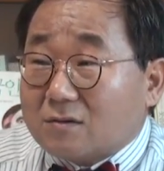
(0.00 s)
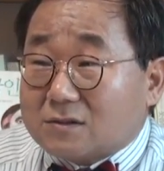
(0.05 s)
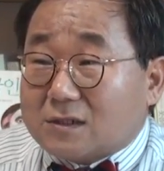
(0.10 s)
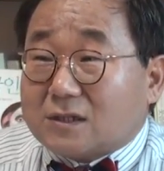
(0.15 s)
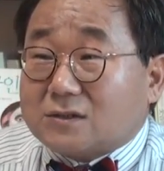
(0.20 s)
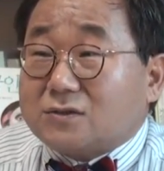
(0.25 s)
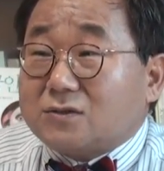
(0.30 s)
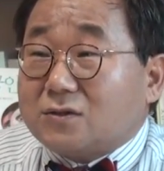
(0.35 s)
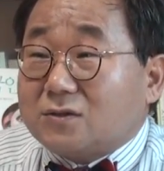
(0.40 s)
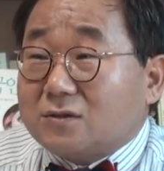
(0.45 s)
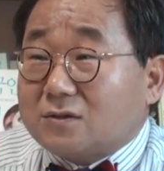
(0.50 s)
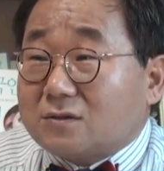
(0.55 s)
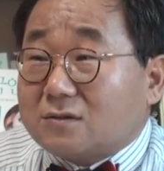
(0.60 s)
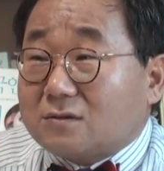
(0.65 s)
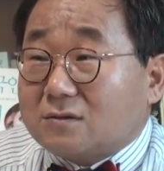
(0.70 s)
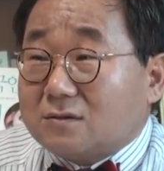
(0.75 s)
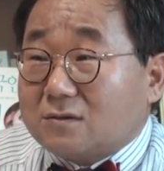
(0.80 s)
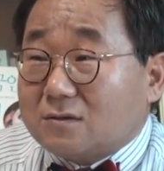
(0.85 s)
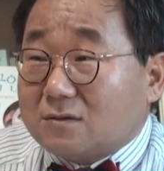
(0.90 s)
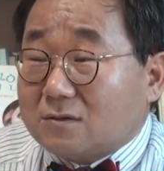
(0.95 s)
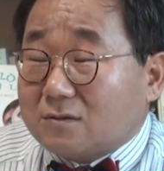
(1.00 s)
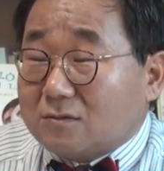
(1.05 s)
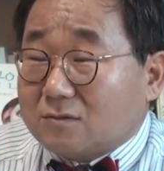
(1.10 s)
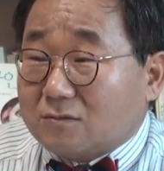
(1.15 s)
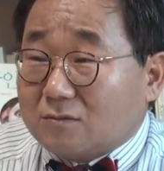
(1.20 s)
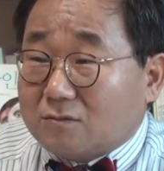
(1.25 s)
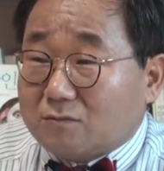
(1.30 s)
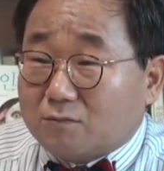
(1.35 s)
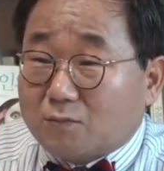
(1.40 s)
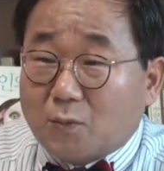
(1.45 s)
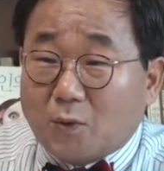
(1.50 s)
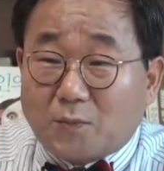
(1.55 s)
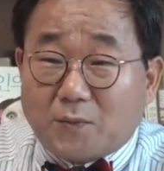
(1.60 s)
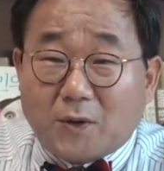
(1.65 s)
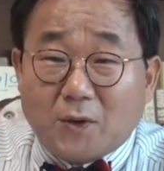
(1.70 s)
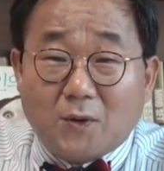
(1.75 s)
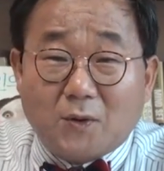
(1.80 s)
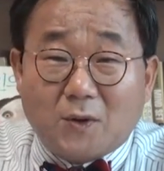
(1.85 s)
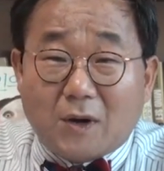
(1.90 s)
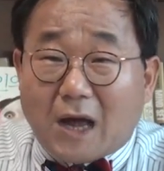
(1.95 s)
사실은 뭐
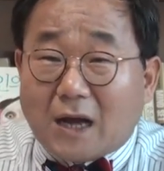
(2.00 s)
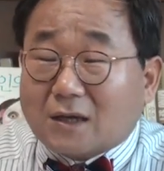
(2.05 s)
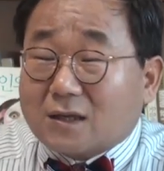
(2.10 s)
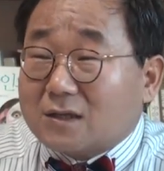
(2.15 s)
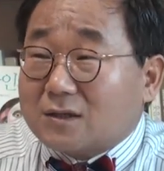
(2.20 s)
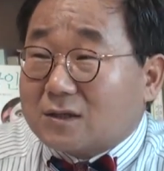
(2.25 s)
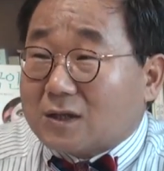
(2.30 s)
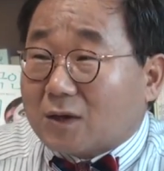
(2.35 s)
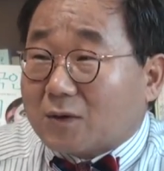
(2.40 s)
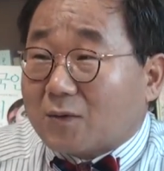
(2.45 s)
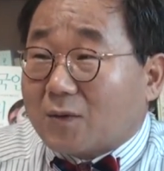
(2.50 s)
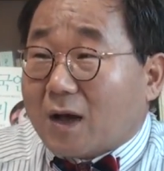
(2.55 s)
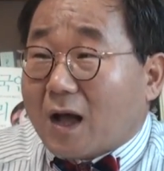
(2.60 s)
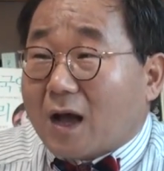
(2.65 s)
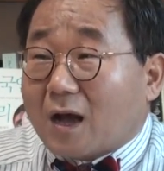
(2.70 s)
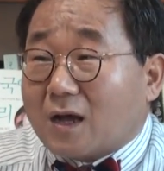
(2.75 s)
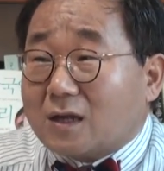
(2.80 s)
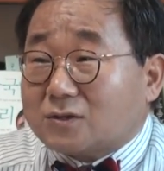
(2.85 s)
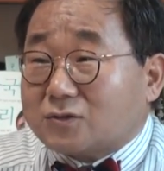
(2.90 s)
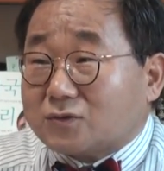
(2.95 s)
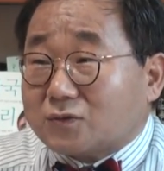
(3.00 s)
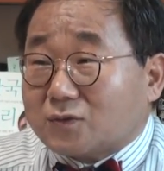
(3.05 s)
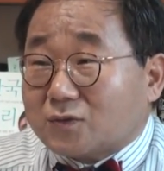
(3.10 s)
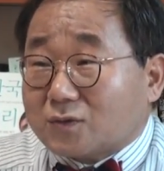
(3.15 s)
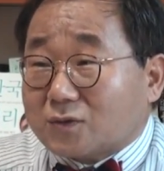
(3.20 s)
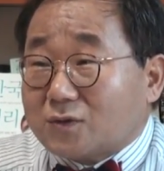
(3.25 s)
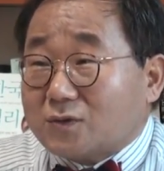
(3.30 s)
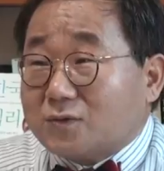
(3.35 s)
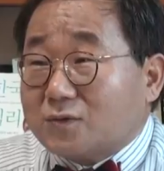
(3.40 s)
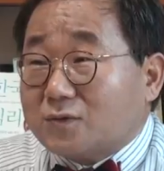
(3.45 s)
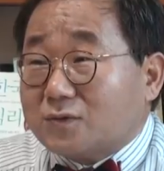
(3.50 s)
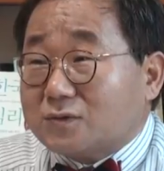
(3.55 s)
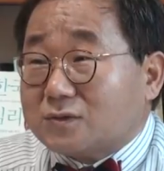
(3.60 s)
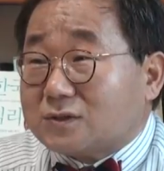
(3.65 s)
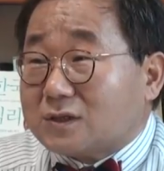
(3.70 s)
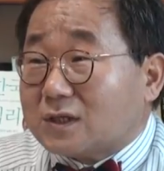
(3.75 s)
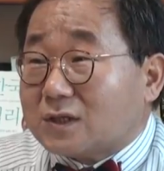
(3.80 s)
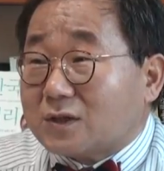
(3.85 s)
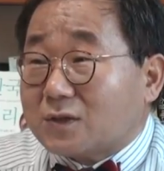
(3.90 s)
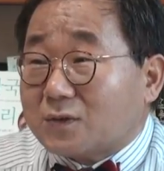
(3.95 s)
비용을 아낀다고 가가지고 결국은
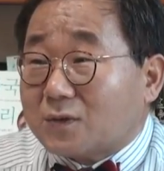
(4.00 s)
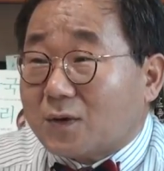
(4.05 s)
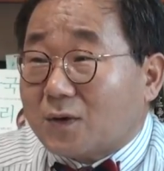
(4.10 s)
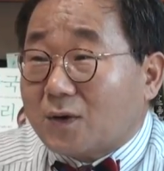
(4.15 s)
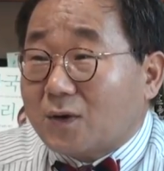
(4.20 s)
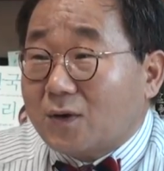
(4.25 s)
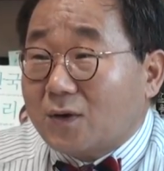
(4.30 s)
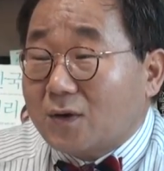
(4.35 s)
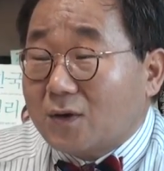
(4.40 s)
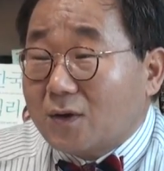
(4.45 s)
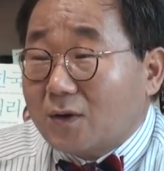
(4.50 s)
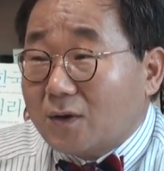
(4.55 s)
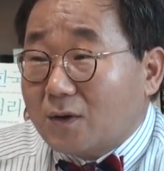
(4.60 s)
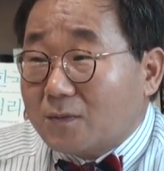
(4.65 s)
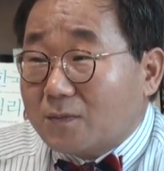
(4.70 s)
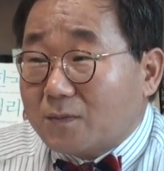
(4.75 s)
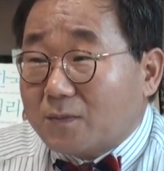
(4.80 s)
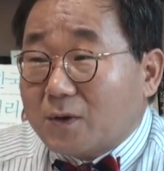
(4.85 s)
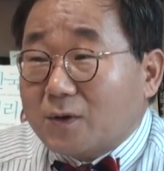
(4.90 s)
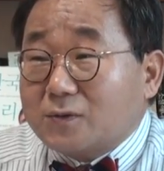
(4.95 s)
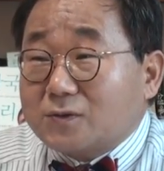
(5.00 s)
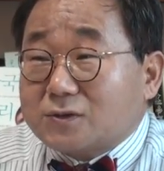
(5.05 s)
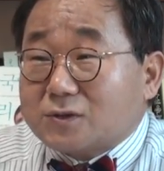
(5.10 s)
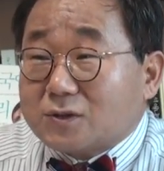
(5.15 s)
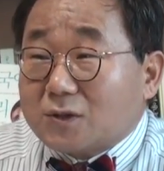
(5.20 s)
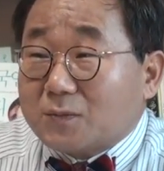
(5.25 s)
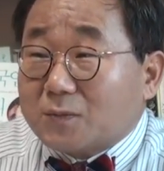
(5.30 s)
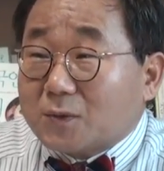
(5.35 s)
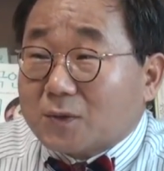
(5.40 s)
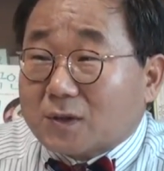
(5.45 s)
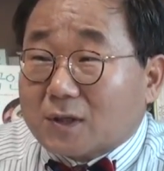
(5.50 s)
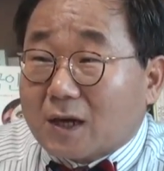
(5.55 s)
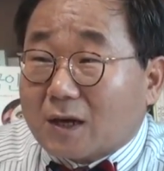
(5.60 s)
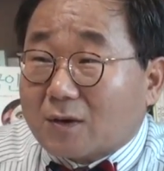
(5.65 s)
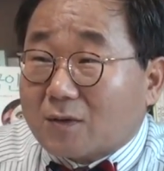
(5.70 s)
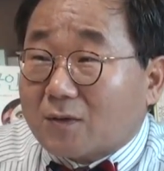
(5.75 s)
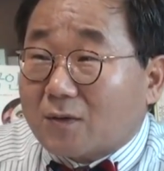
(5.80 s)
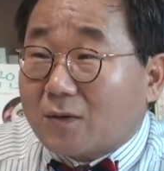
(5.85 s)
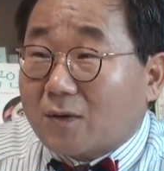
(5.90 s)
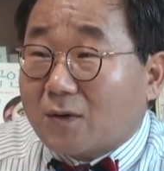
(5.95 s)
제대로 배우지도
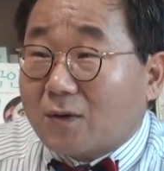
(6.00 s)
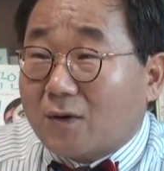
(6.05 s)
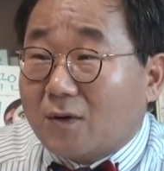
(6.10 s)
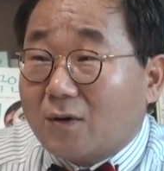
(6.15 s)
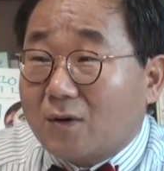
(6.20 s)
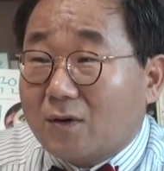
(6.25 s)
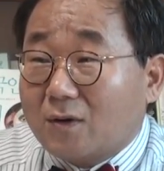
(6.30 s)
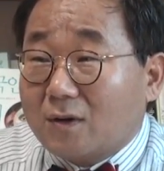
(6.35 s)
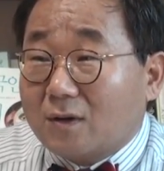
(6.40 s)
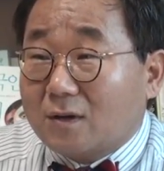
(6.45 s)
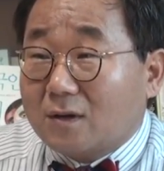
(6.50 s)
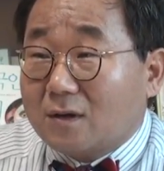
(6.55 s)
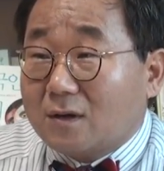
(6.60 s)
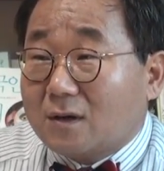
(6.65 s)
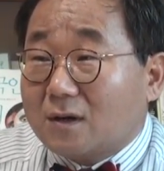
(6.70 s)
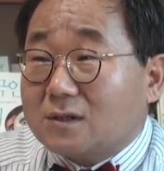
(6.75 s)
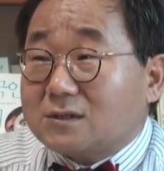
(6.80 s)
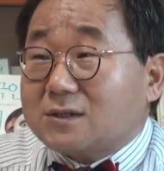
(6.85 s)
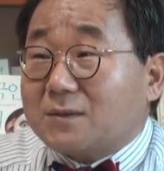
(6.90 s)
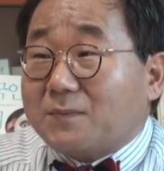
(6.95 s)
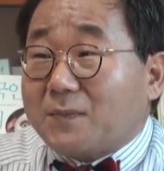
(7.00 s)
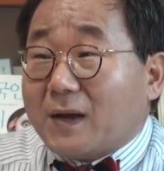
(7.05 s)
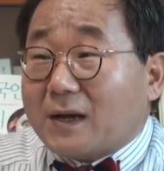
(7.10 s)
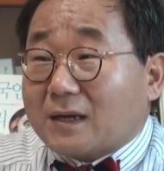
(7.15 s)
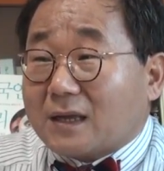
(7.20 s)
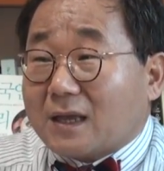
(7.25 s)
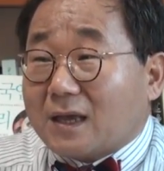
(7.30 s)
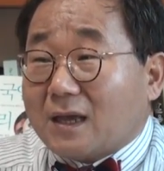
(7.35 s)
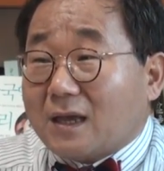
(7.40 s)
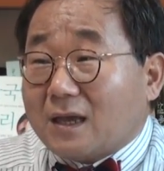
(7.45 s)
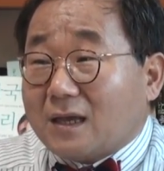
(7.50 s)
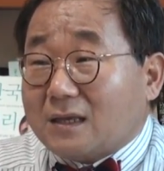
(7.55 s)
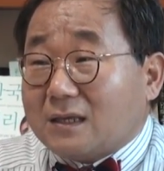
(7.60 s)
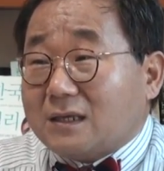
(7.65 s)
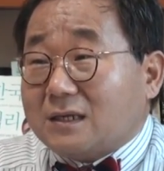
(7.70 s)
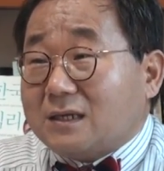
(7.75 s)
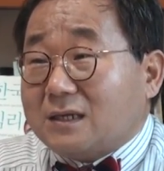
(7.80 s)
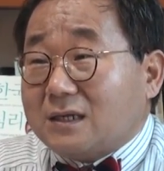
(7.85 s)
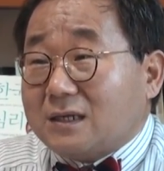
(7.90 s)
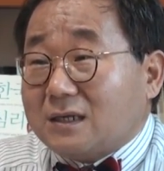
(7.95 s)
못하고 허접하게
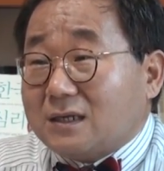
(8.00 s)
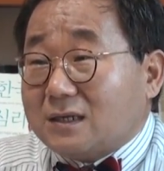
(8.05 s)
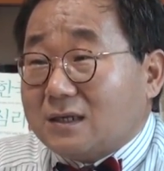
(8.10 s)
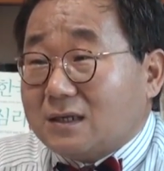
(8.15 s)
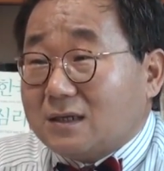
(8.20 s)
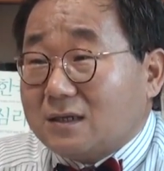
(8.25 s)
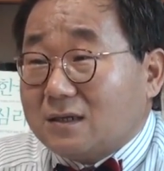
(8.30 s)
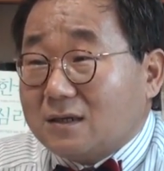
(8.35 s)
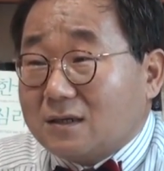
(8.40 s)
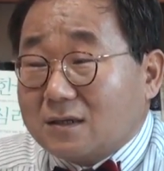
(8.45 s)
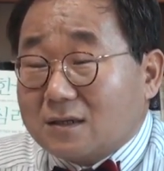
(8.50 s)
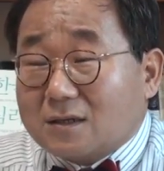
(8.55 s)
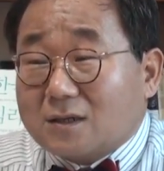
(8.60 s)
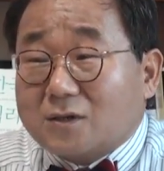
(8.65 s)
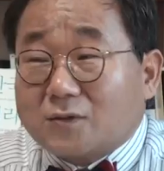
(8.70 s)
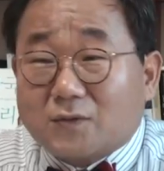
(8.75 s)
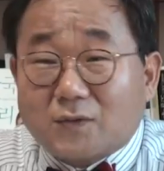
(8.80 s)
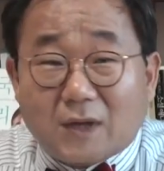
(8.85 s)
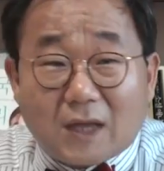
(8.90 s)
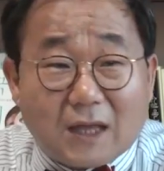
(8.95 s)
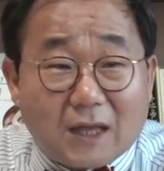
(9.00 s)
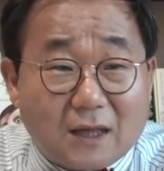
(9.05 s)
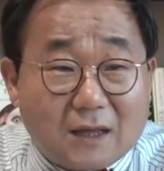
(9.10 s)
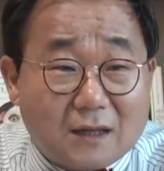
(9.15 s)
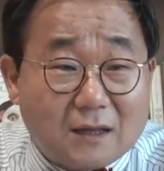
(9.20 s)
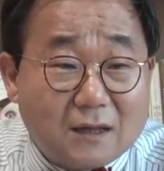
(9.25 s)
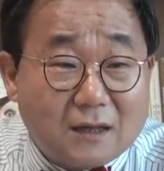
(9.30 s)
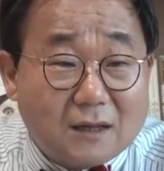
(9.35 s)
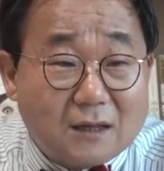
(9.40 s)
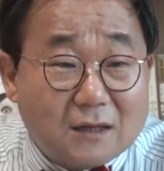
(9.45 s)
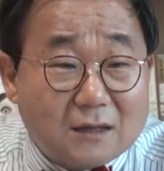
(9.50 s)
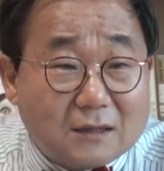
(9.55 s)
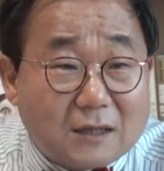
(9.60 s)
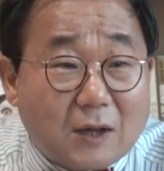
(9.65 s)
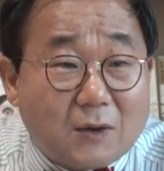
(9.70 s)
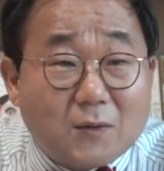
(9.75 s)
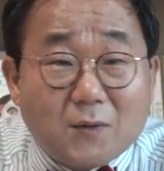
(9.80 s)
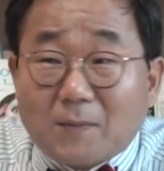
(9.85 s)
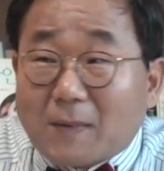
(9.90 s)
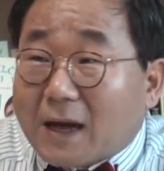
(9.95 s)
일이 결국에
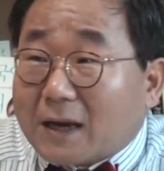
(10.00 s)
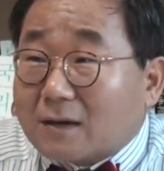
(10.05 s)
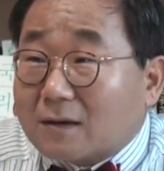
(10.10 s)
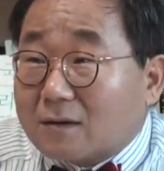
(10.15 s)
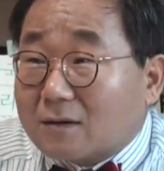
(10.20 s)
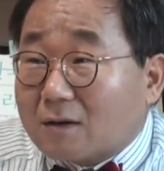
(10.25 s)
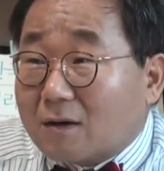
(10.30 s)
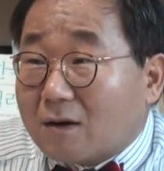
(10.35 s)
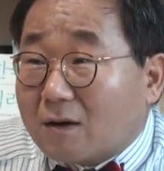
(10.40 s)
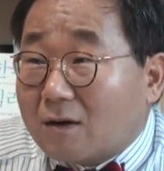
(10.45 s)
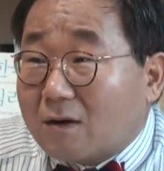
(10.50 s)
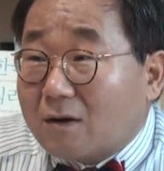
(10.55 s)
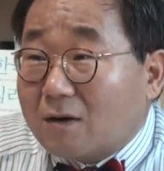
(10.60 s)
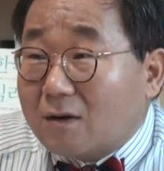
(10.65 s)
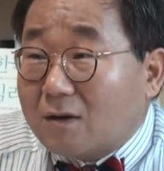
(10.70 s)
되고 마는 거.